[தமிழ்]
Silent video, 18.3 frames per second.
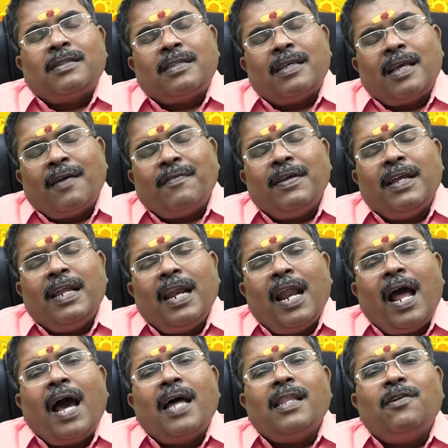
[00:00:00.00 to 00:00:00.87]

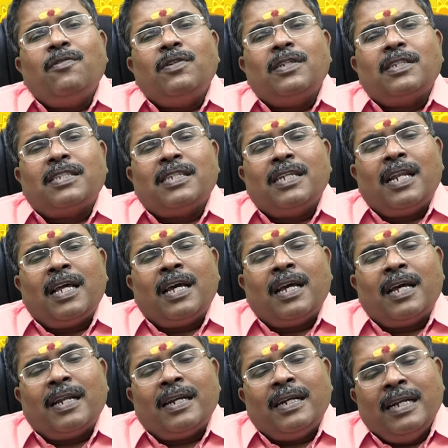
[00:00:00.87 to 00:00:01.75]
தேவையில்லாத ஒரு சில
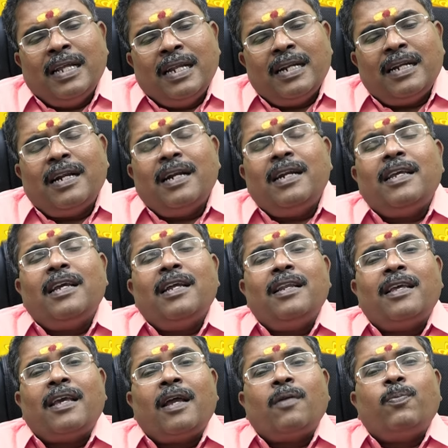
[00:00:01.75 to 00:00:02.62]

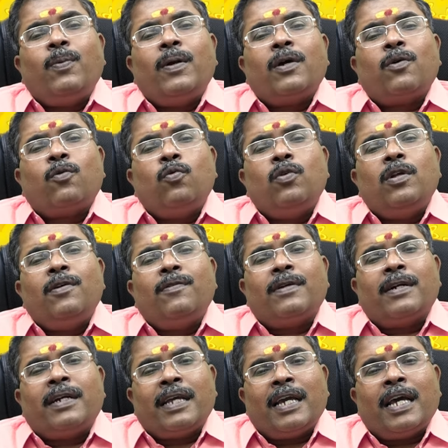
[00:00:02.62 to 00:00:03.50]
நெருக்கடிகள் ஏற்படக்கூடிய
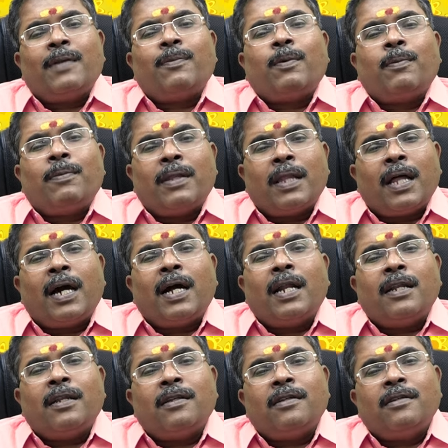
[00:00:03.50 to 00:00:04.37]
ஒரு நேரம்
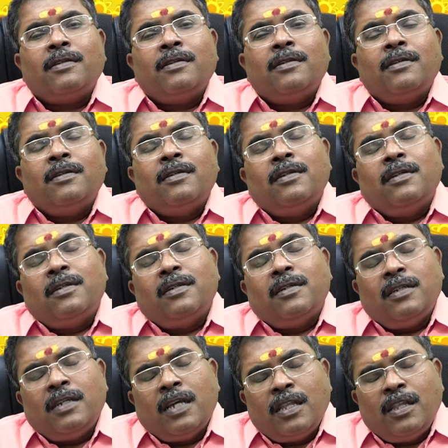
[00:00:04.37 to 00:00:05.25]
என்பதால்
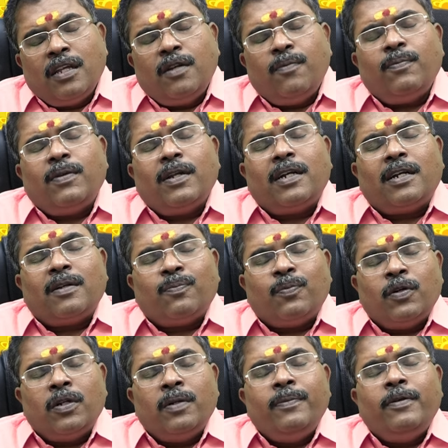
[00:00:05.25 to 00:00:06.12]
எதிலும் சற்று
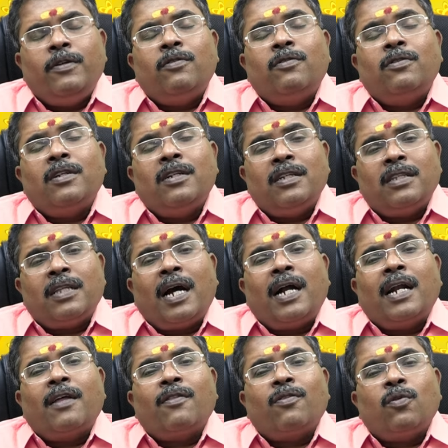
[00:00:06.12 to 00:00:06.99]
பொறுமையோடு
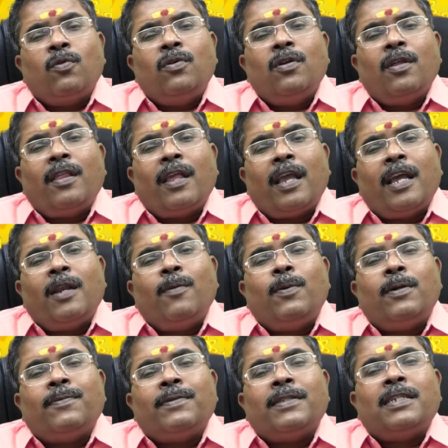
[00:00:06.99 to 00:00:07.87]
நிதானத்தோடு
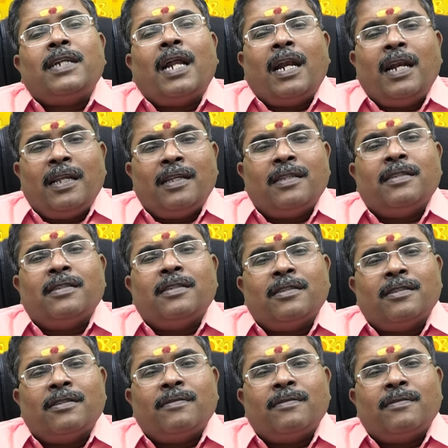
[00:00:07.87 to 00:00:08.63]
செயல்படுவது நல்லது